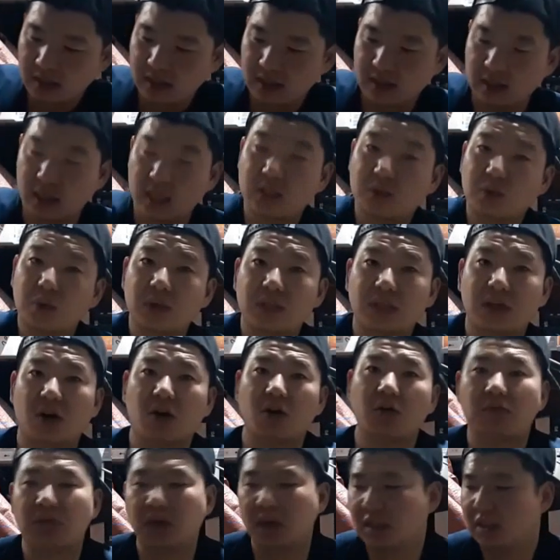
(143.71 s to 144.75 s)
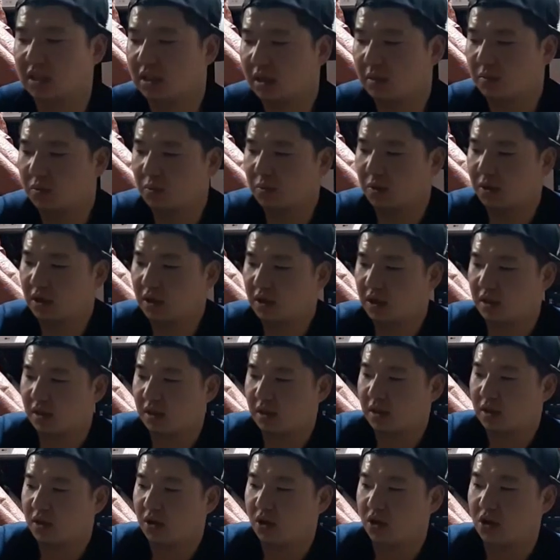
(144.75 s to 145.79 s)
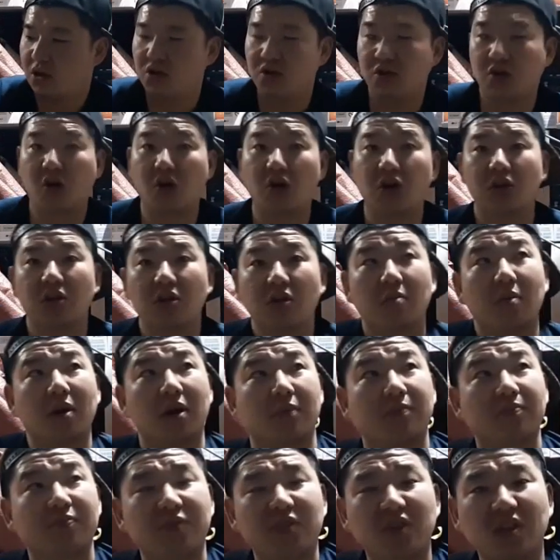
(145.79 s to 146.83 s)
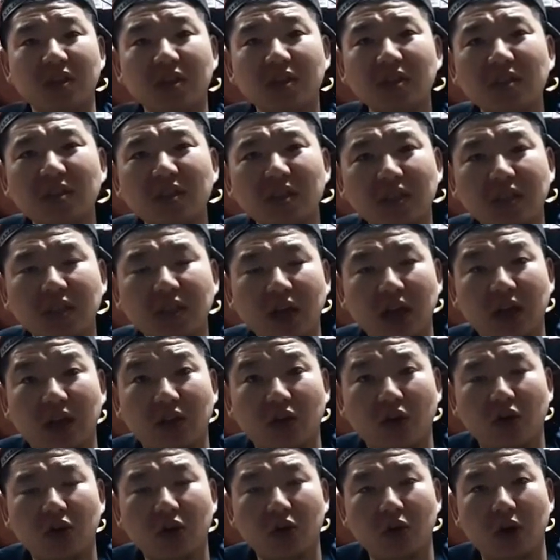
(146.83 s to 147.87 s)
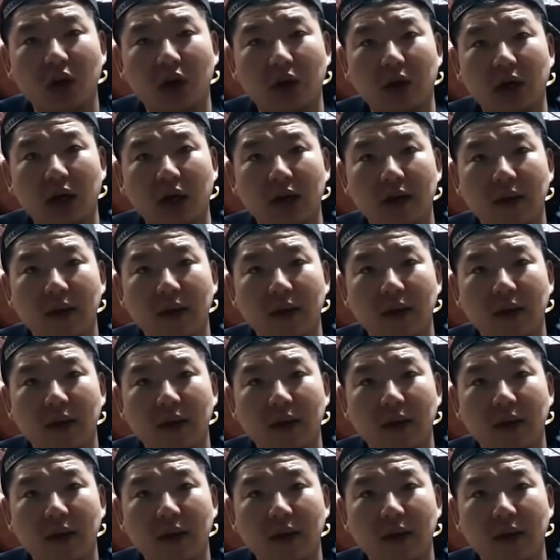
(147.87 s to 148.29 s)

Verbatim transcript: 예초기 작업을 하시다 보면은 여기서 막 뜨끈뜨끈하게 열이 올라와.